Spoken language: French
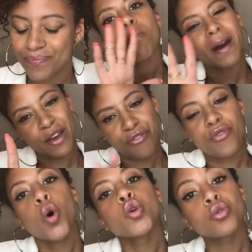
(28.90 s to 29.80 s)
Bref,
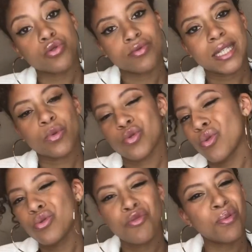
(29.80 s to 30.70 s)
aujourd'hui, on se
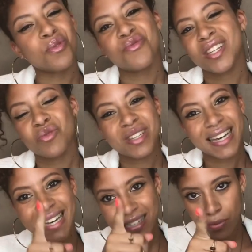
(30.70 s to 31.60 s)
retrouve pour une vidéo
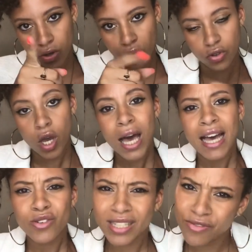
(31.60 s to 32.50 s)
très importante.
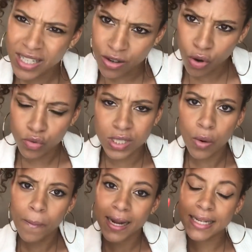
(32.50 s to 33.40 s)
Dans cette vidéo, nous allons
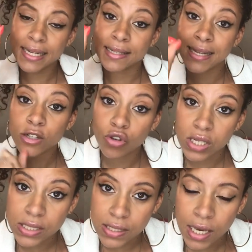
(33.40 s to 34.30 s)
parler
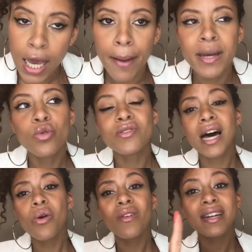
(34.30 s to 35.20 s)
d'actualité, mais nous
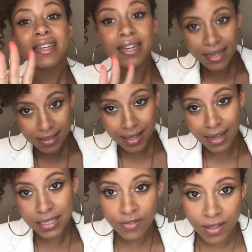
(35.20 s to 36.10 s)
allons lier cette
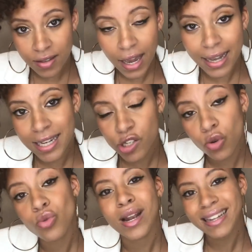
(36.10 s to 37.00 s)
activité à la question de
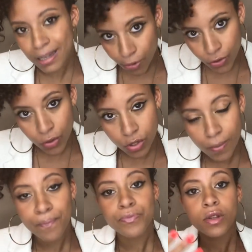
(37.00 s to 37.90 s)
l'indépendance.
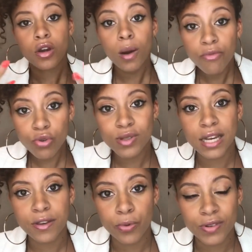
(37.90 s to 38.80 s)
Comme vous le savez
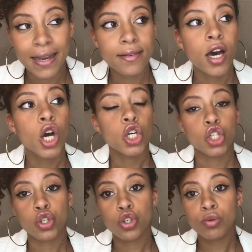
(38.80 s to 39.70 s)
peut-être, je
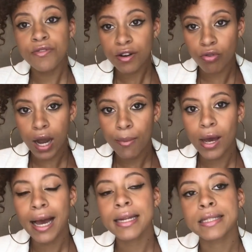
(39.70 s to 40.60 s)
suis favorable
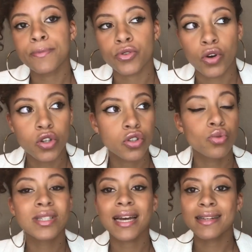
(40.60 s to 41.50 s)
à l'indépendance sous
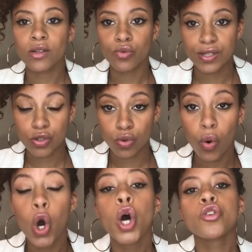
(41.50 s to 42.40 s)
certaines conditions.
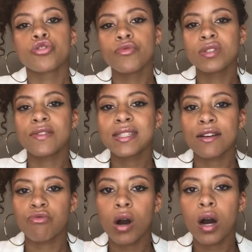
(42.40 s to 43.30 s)
Je vous invite à
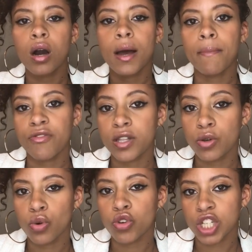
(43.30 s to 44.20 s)
voir ma vidéo
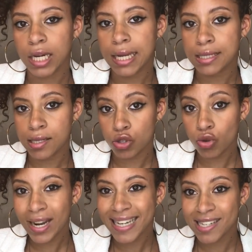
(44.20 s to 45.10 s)
que j'ai réalisée sur
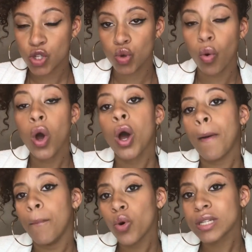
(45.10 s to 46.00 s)
la question,
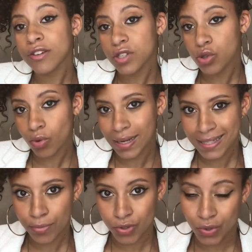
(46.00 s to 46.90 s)
mon avis sur
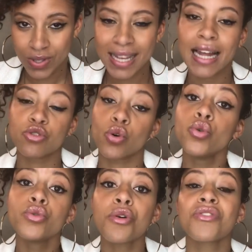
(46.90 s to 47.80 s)
l'indépendance. Elle dure
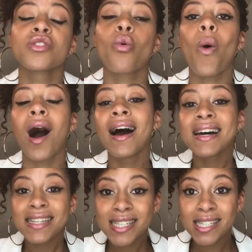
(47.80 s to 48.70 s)
1h23.
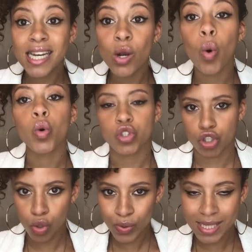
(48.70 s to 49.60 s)
C'est long, je
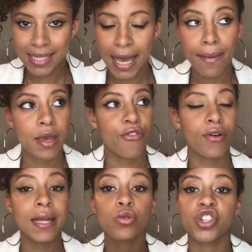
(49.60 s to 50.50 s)
le sais, mais il
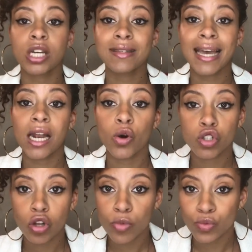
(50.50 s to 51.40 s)
fallait que j'étaye
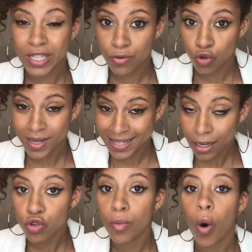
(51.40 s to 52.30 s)
l'ensemble de mes
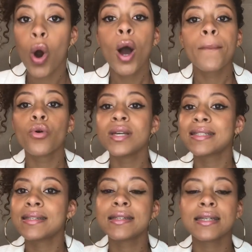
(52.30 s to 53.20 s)
arguments
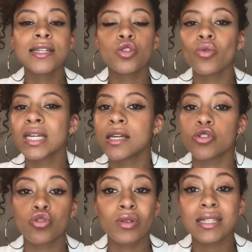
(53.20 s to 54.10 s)
politiques, historiques,
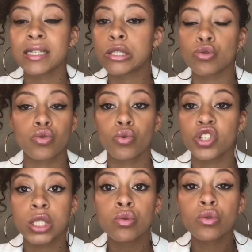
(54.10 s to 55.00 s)
juridiques, sociologiques,
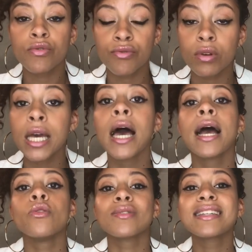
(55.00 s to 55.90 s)
tout ce que vous voulez.
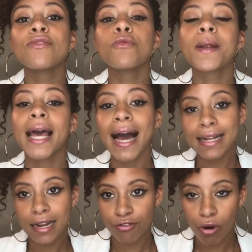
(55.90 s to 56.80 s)
Donc s'il vous plaît, allez la
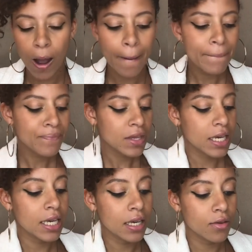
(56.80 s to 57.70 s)
voir.
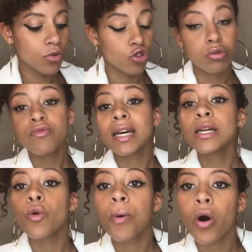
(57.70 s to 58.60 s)
Et aujourd'hui, vous allez
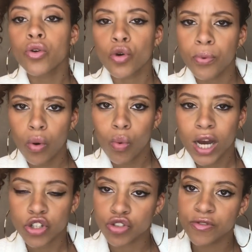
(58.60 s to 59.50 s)
comprendre pourquoi
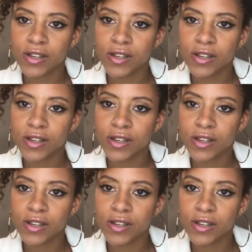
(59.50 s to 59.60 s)
je vais